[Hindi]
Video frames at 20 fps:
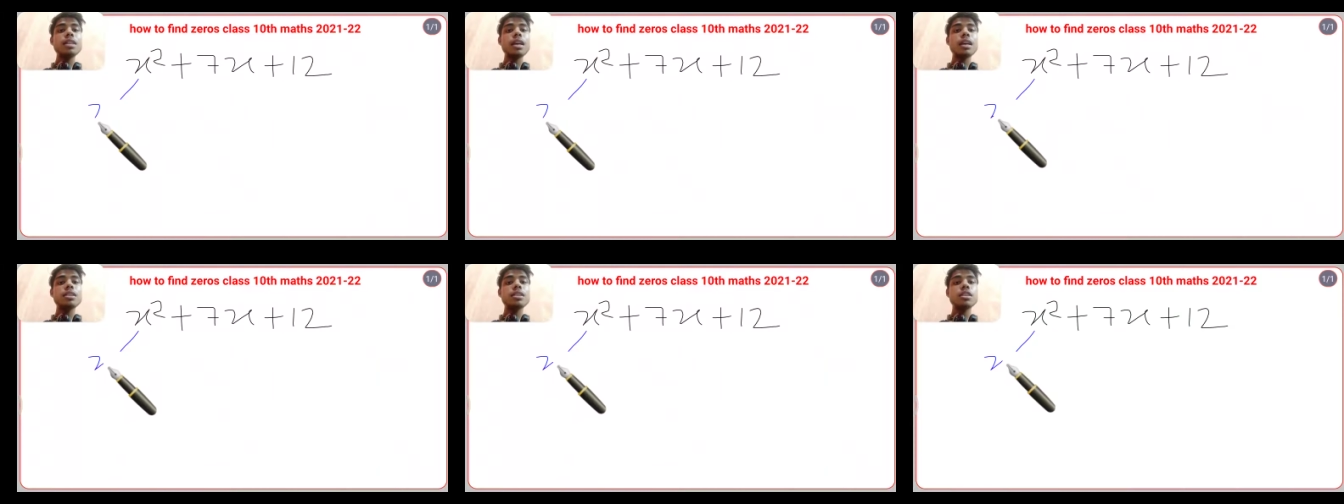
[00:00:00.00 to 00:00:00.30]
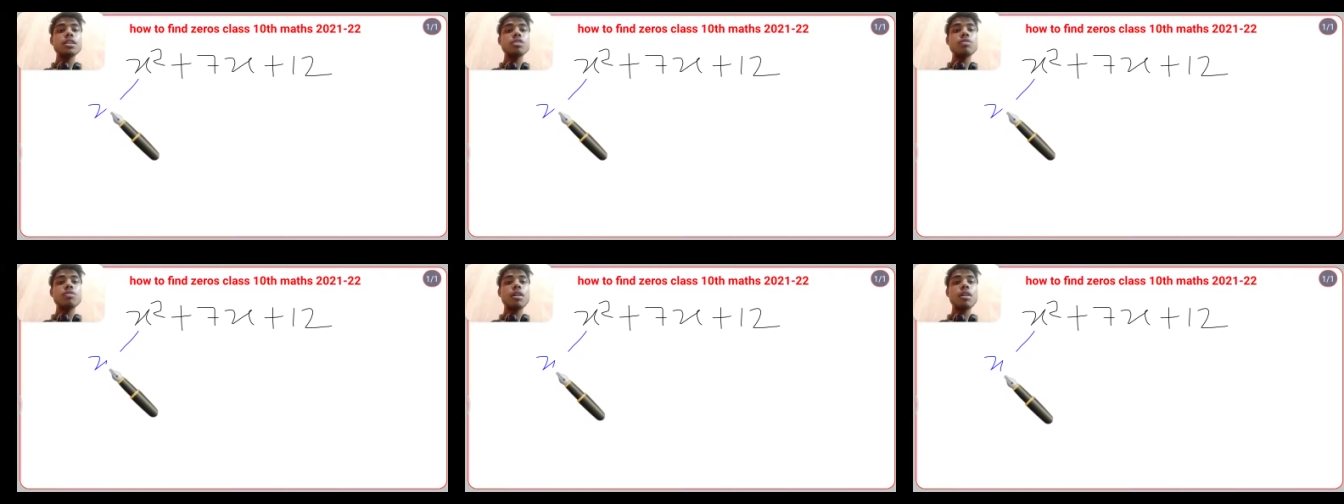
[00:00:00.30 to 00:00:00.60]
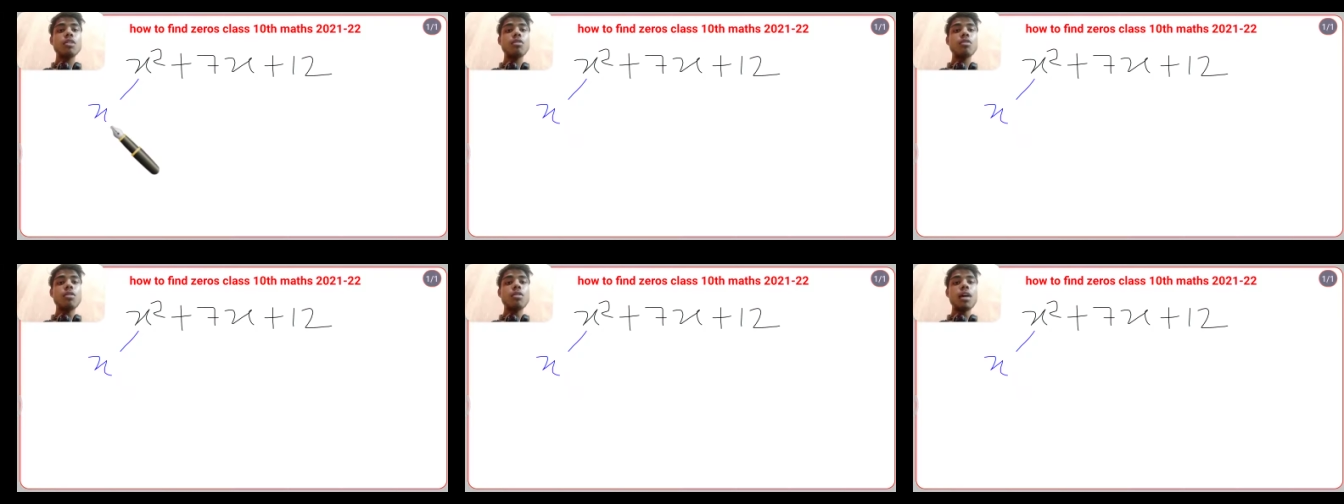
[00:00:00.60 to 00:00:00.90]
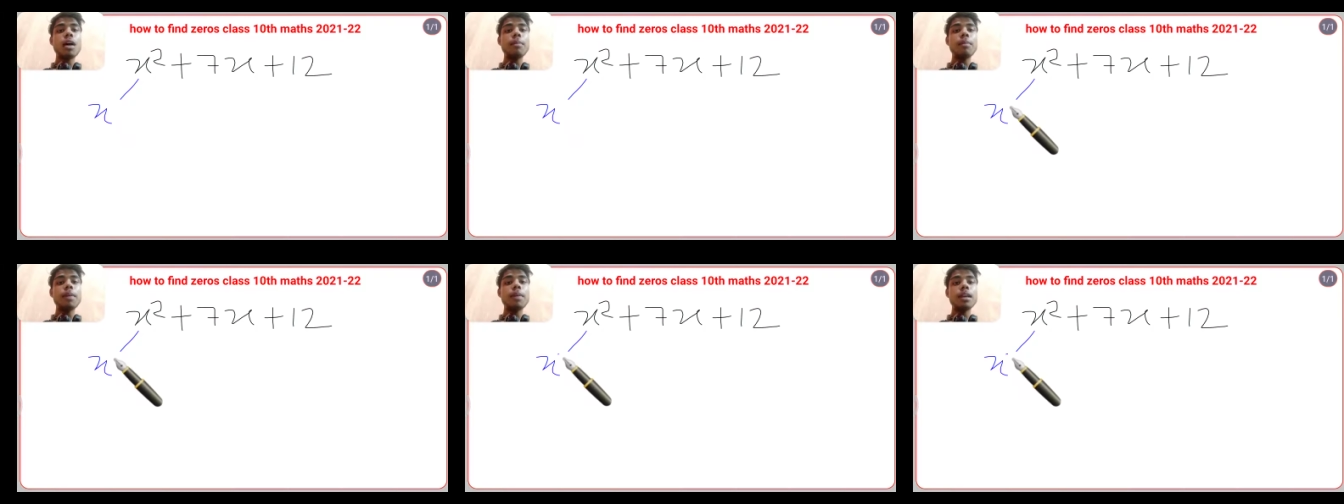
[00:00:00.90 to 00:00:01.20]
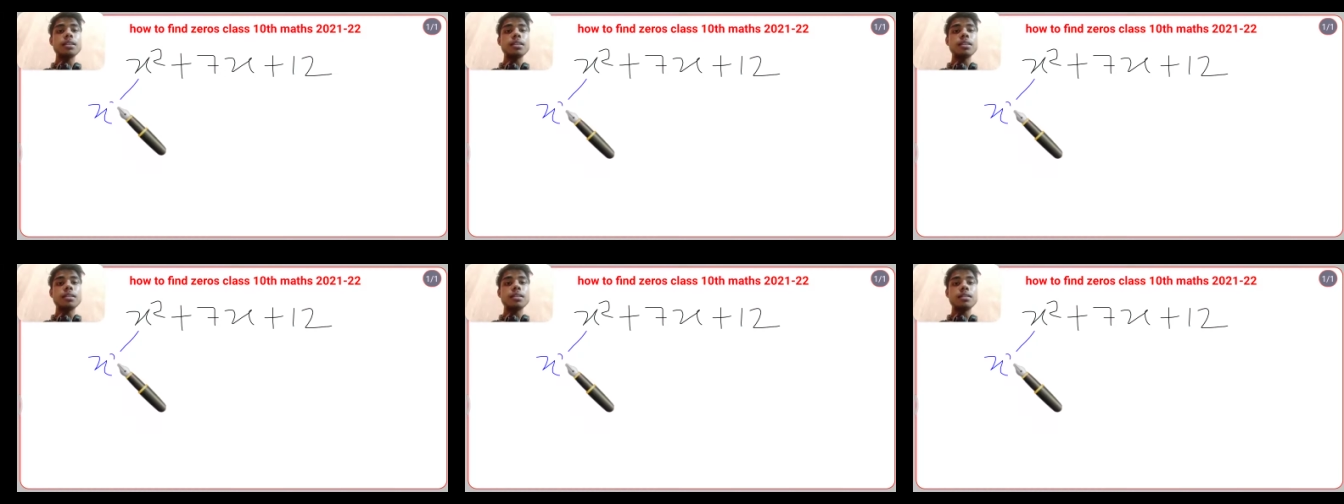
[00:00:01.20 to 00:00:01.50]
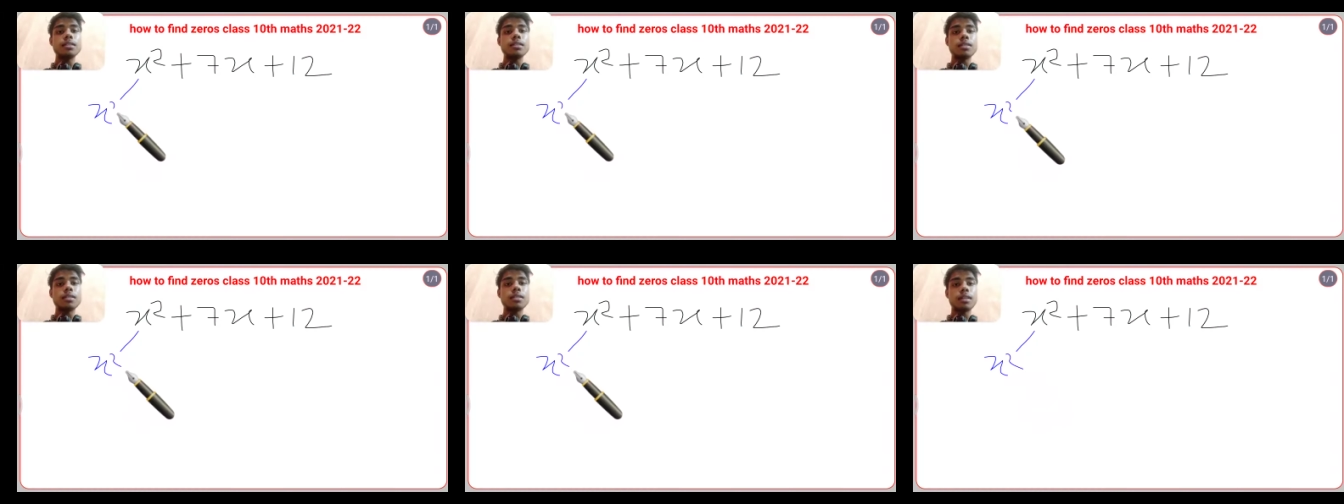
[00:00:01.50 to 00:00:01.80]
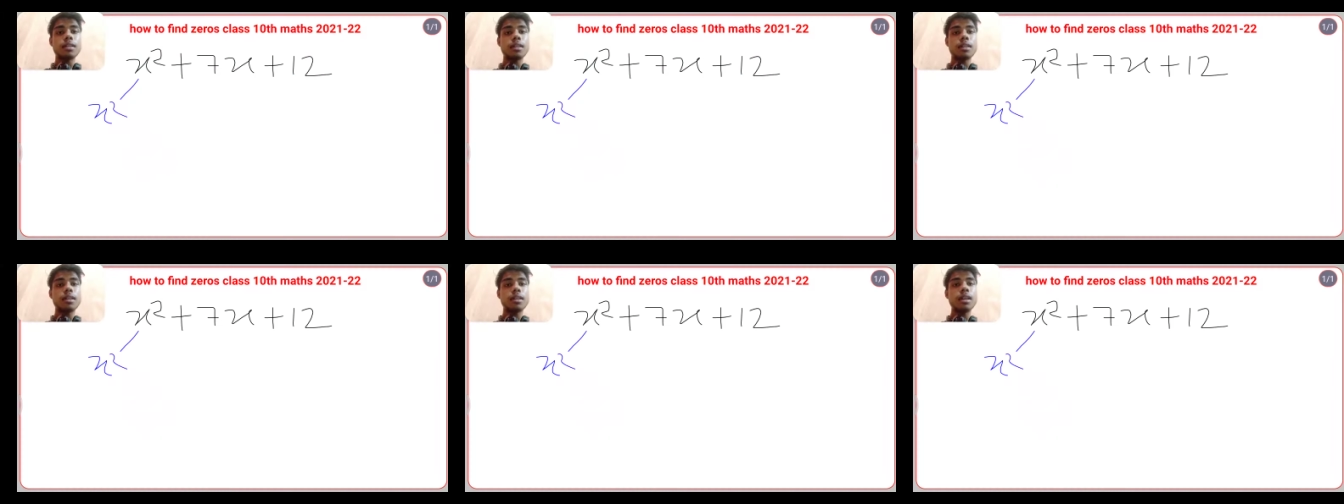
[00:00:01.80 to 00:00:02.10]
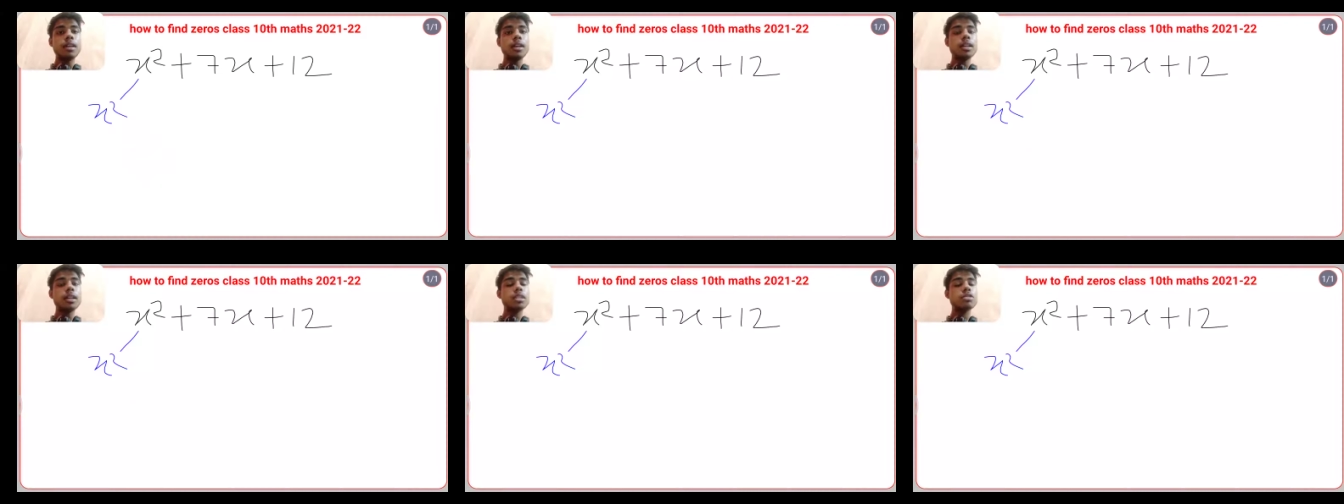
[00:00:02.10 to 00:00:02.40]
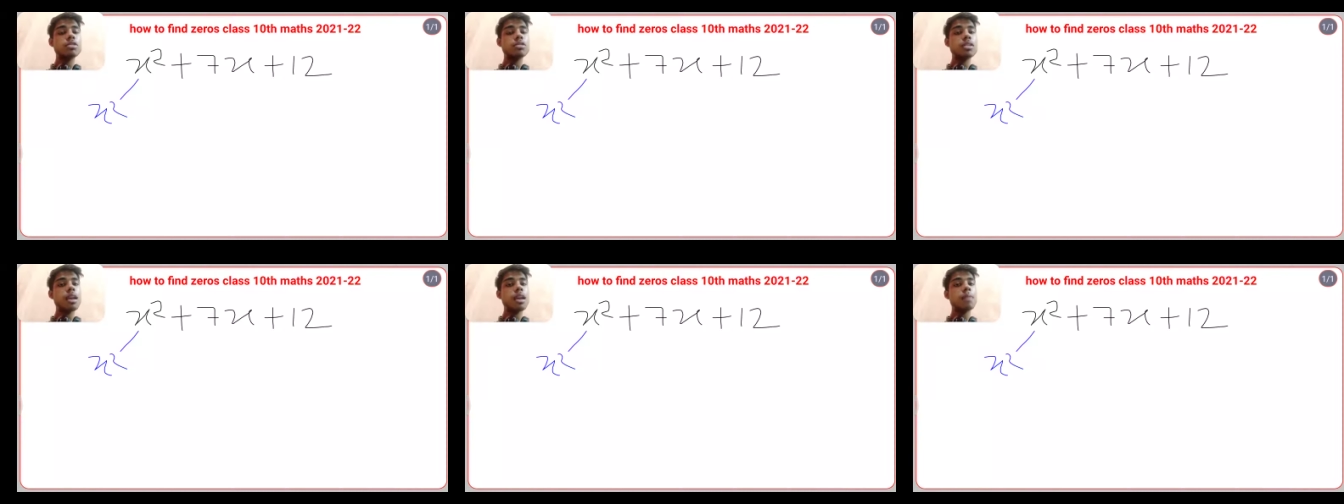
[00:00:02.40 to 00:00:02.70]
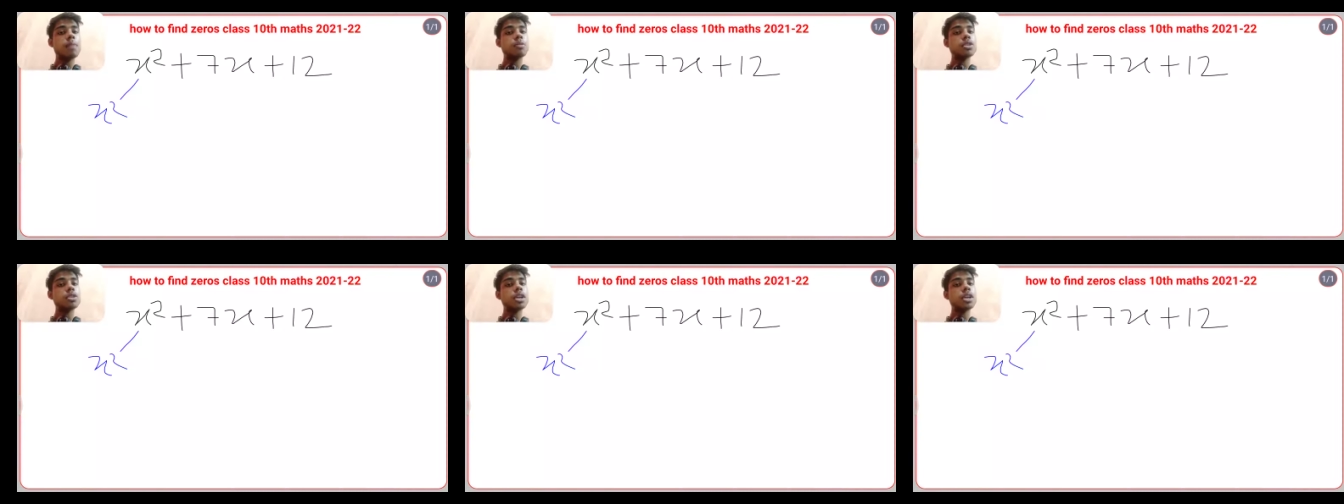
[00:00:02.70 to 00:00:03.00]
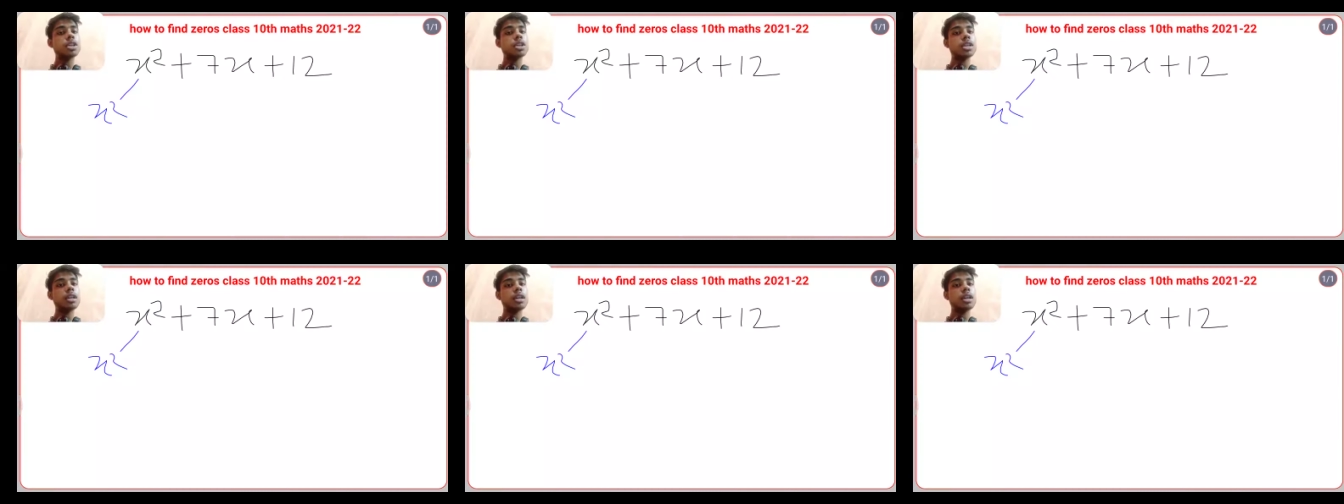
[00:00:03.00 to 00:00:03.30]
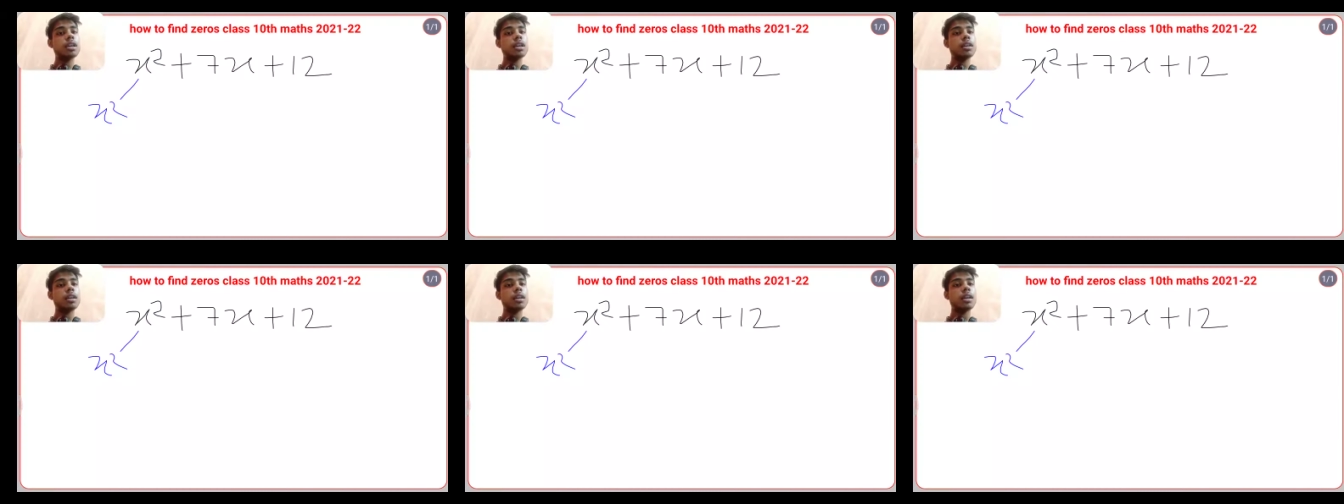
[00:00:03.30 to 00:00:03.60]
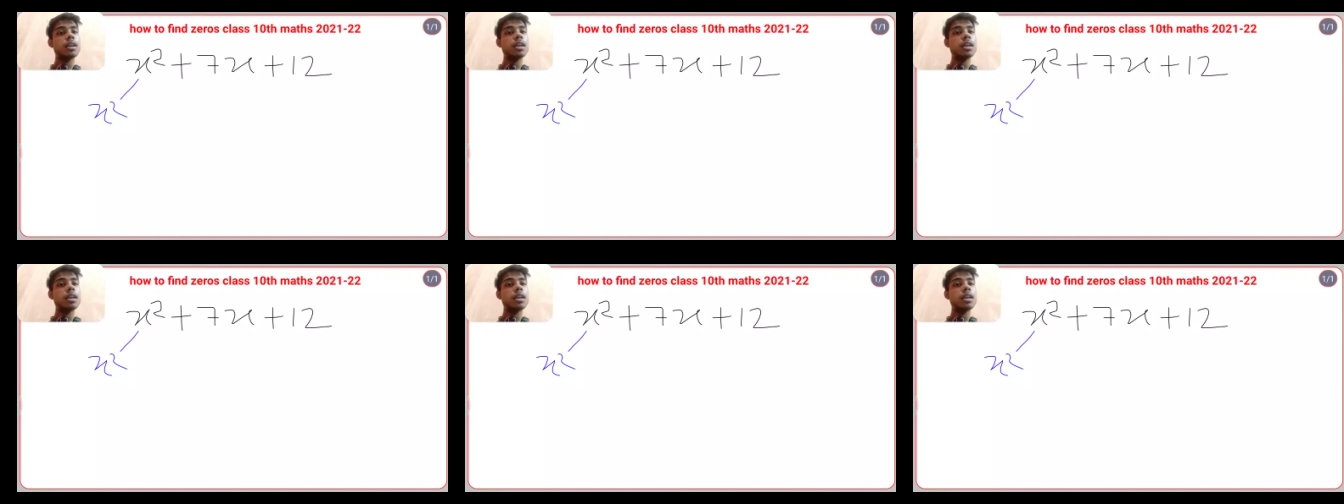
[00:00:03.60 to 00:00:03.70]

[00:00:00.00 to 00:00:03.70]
एक्स स्क्वायर को आप एज इट इज़ रखेंगे राइट इससे आपको छेड़छाड़ नहीं करनी